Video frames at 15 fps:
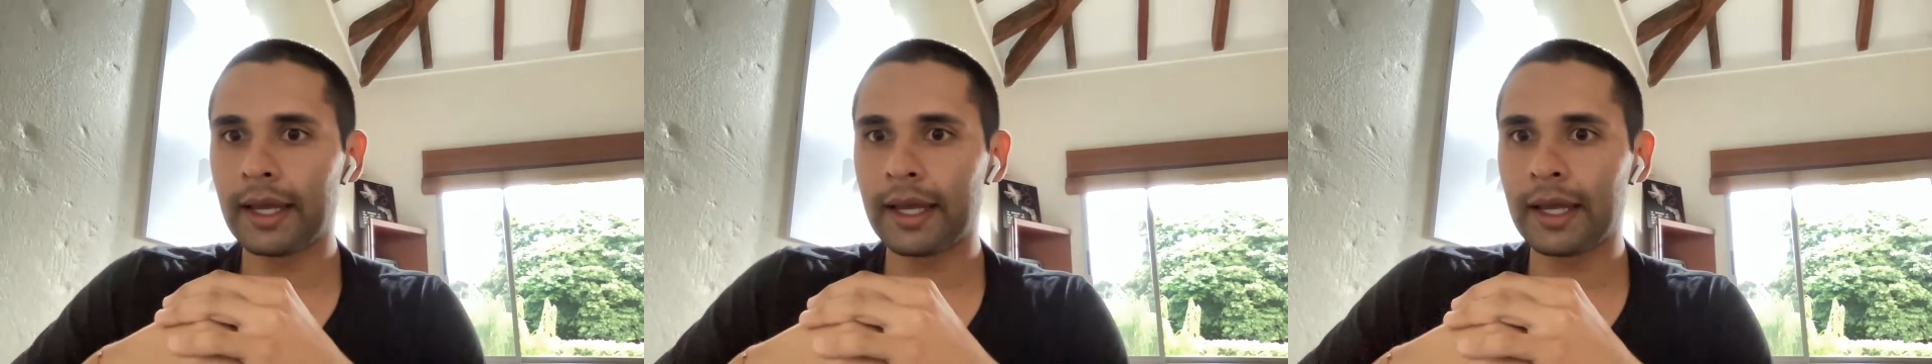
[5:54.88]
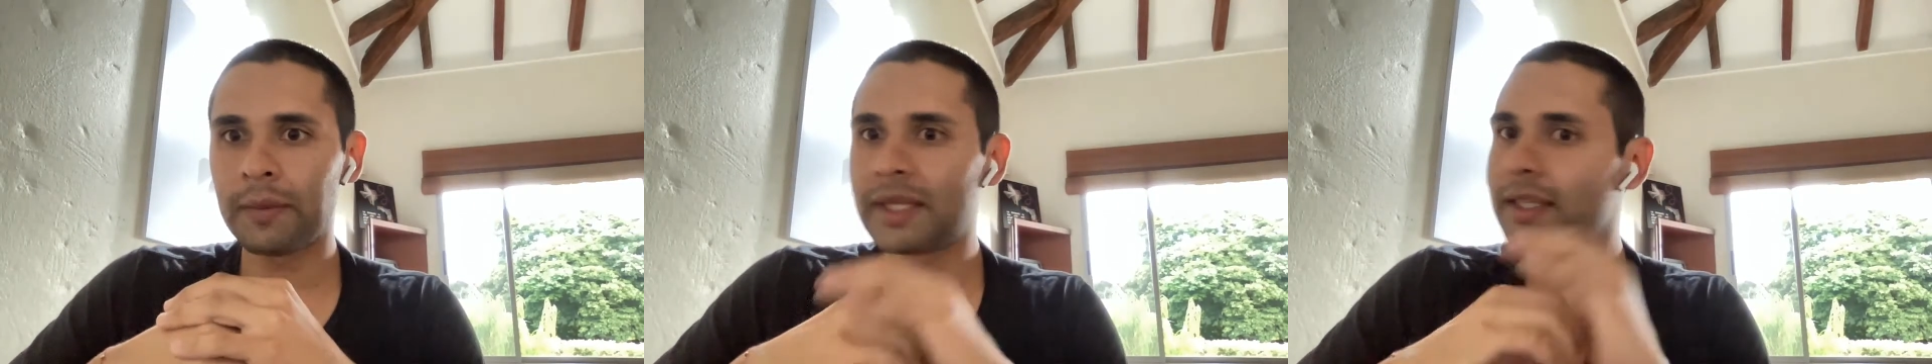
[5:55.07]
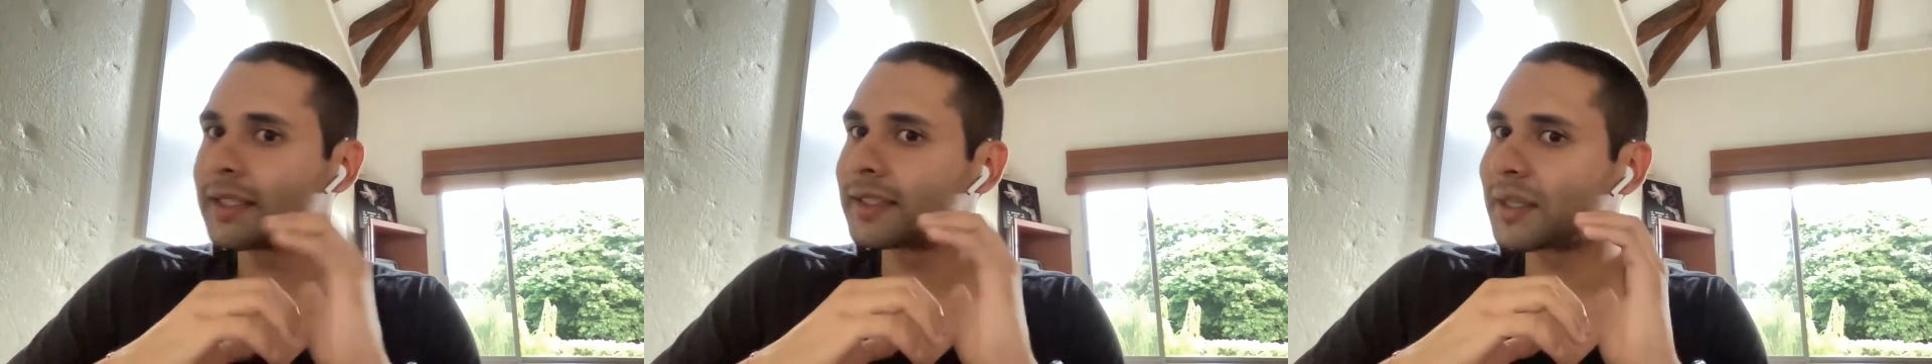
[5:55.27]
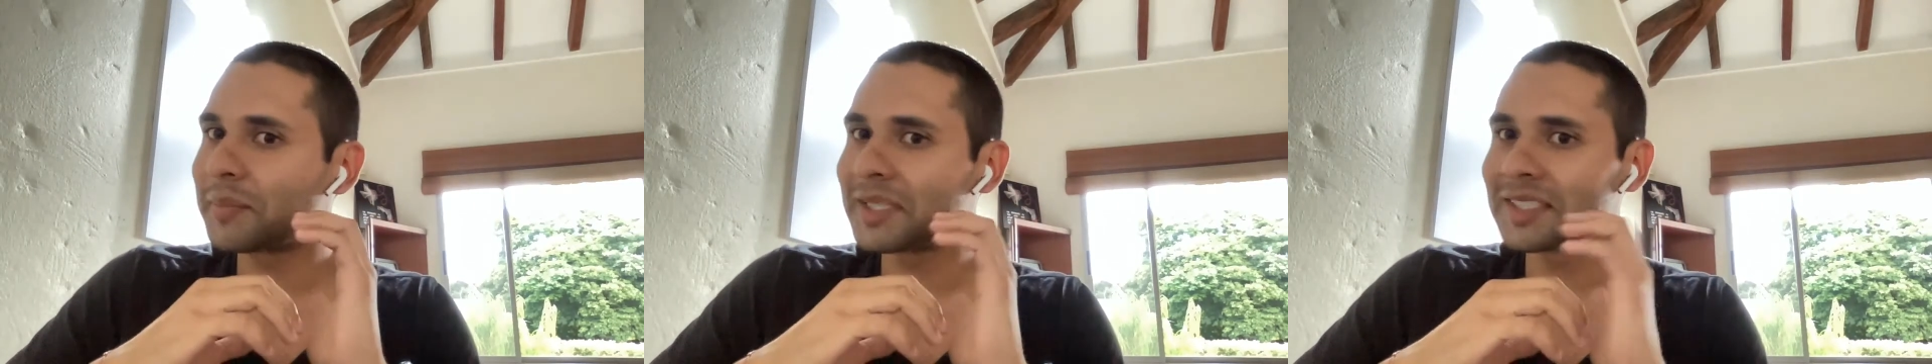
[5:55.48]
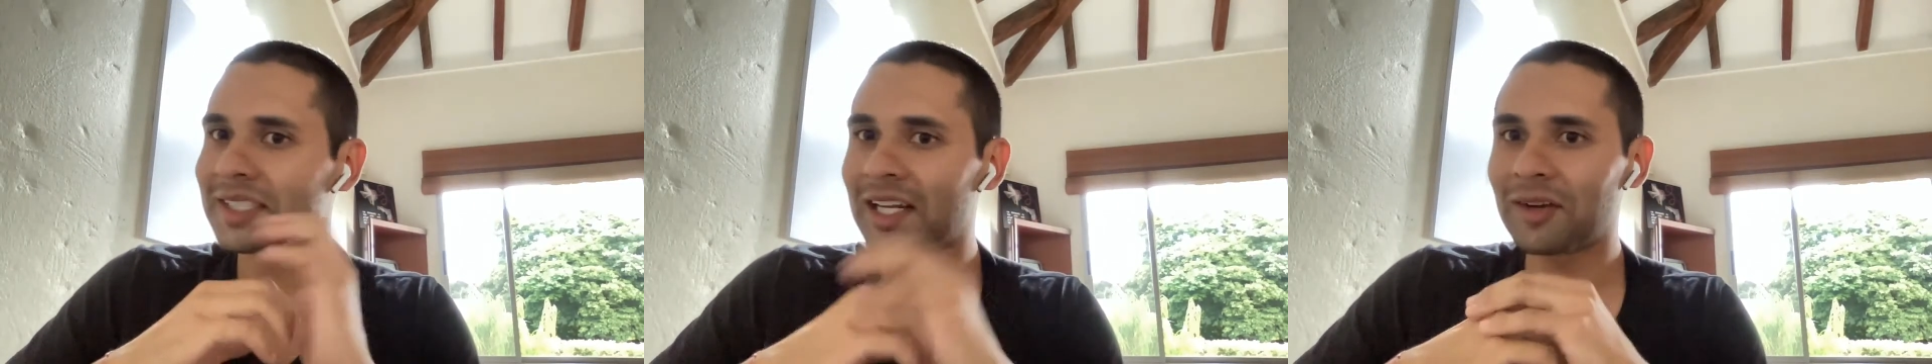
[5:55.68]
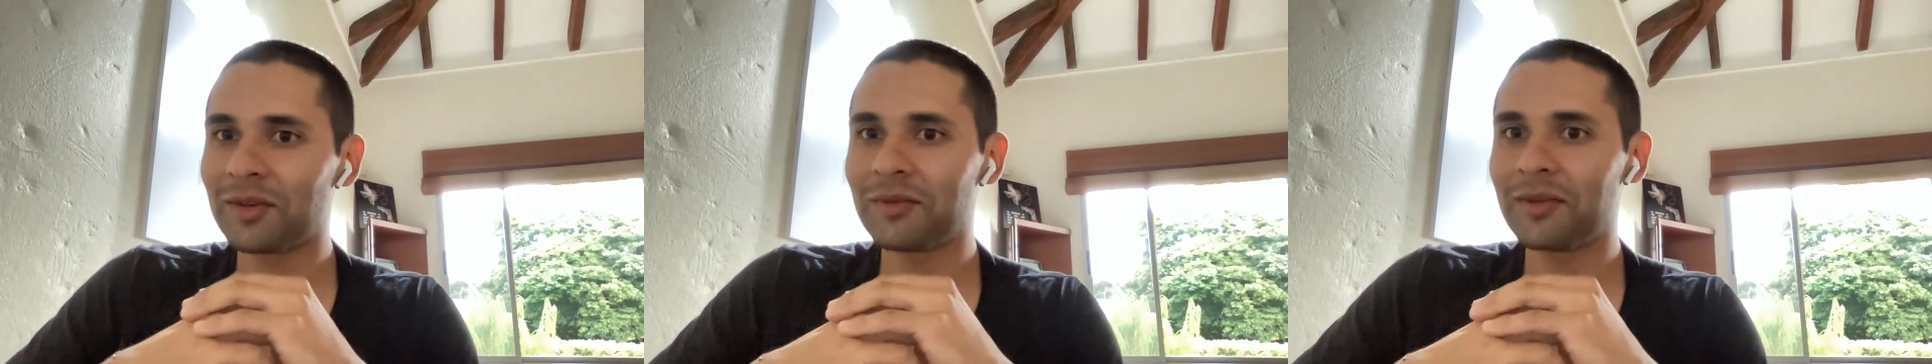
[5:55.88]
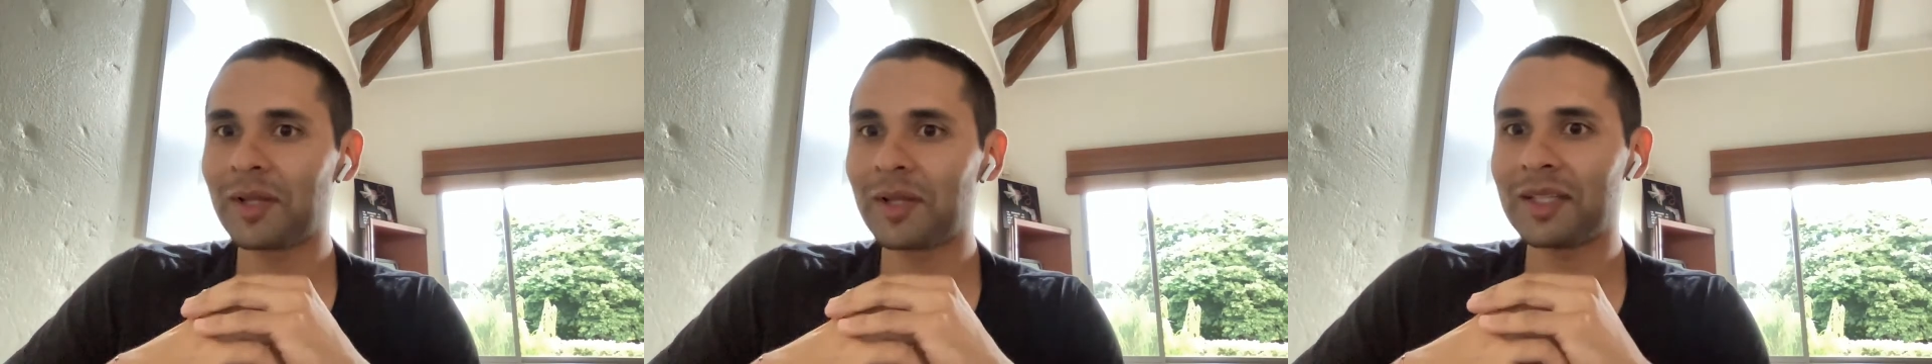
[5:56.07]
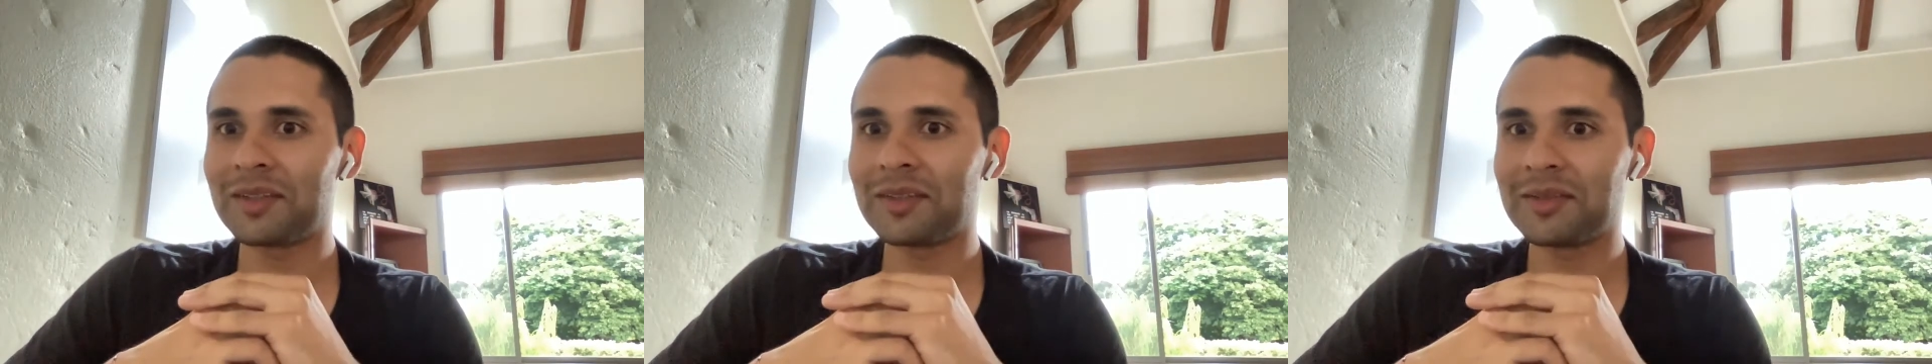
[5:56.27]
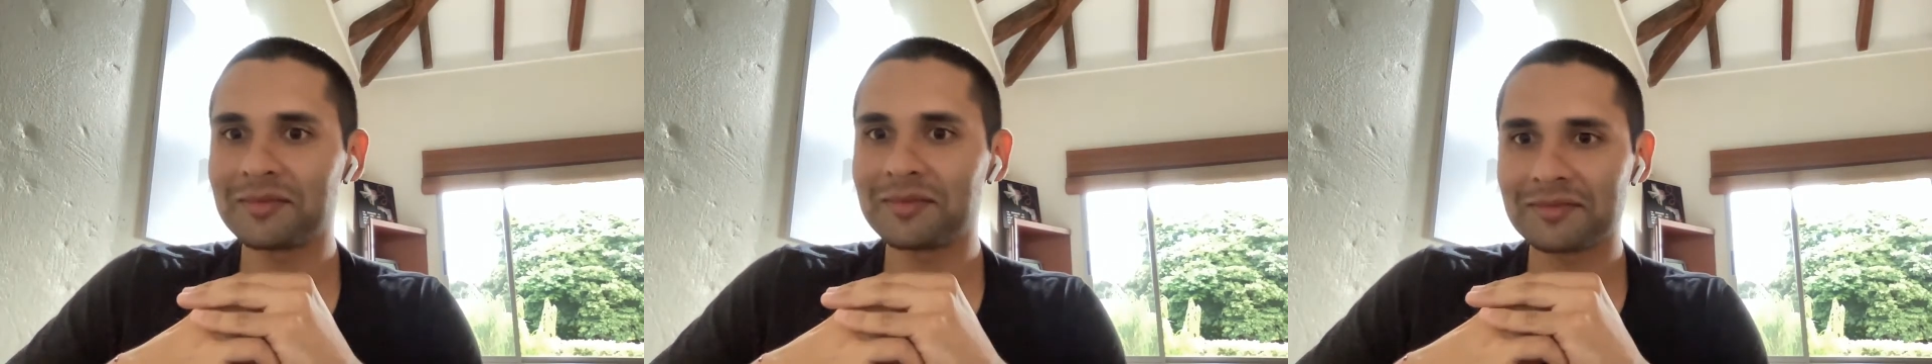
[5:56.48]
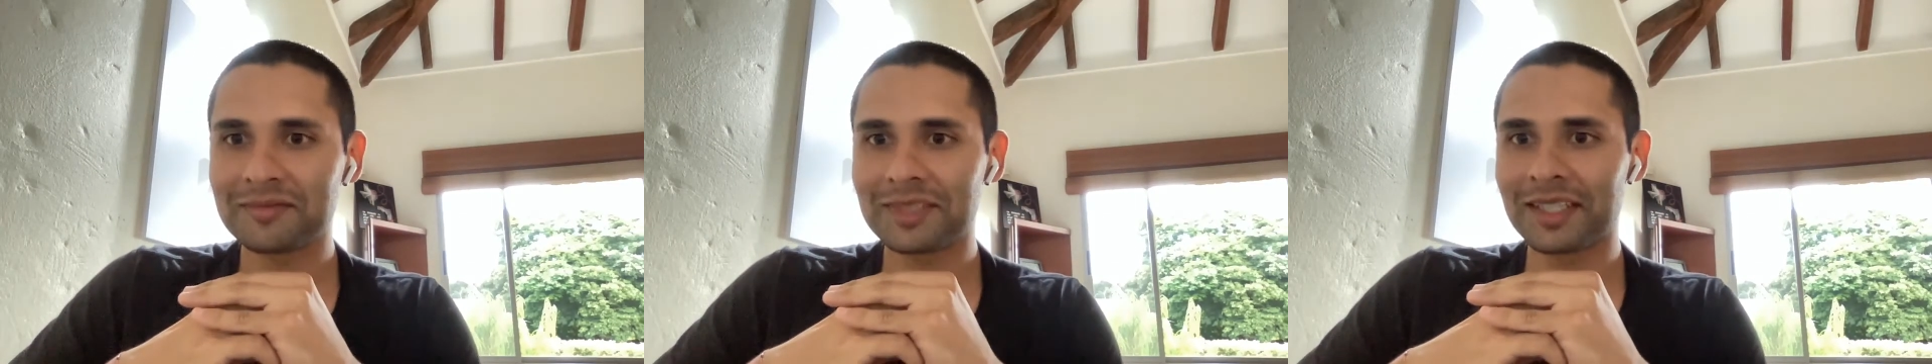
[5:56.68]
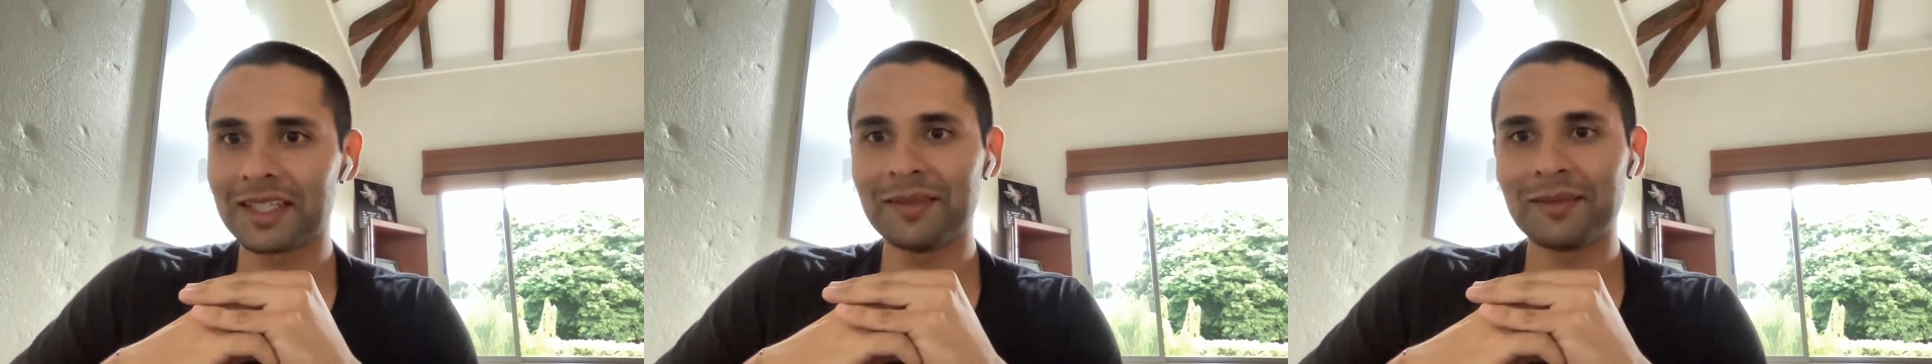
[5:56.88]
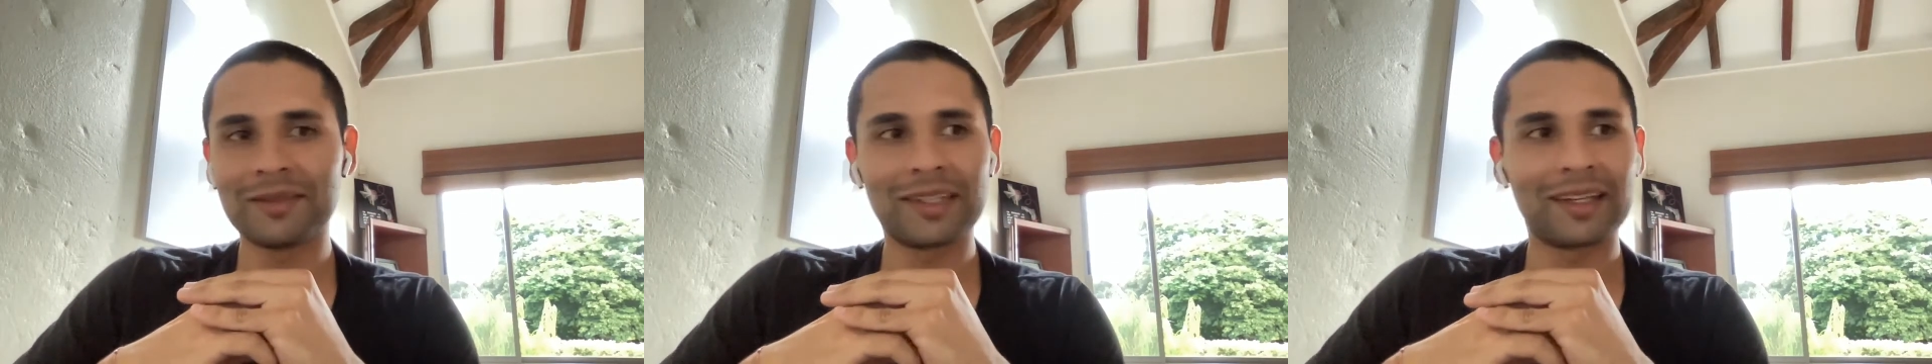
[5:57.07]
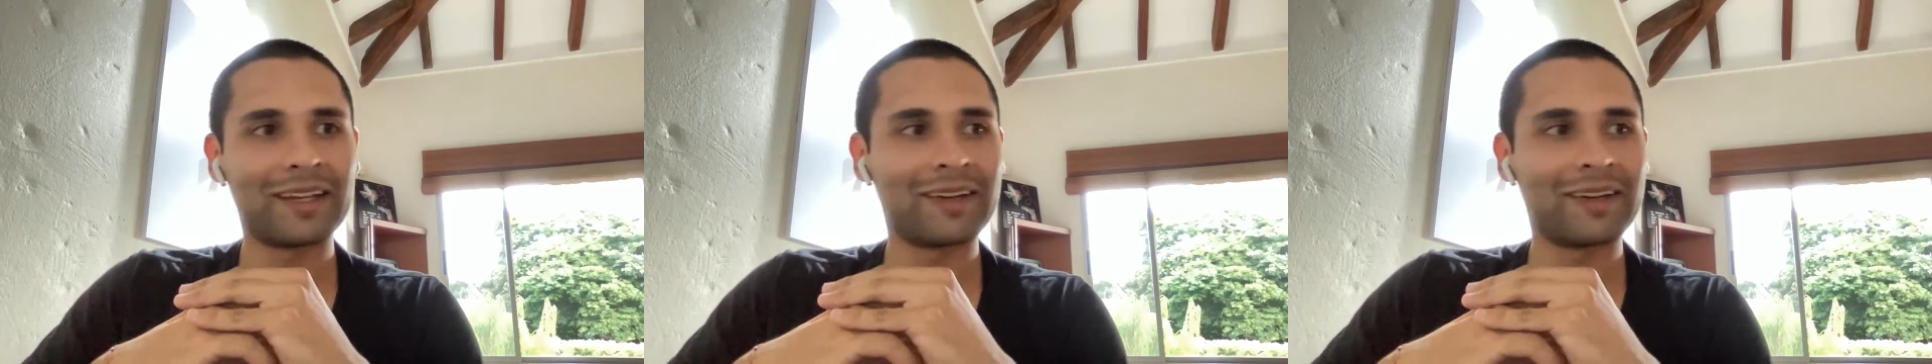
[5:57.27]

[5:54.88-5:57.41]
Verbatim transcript: eh, mientras que pasaba el confinamiento. ¿sí?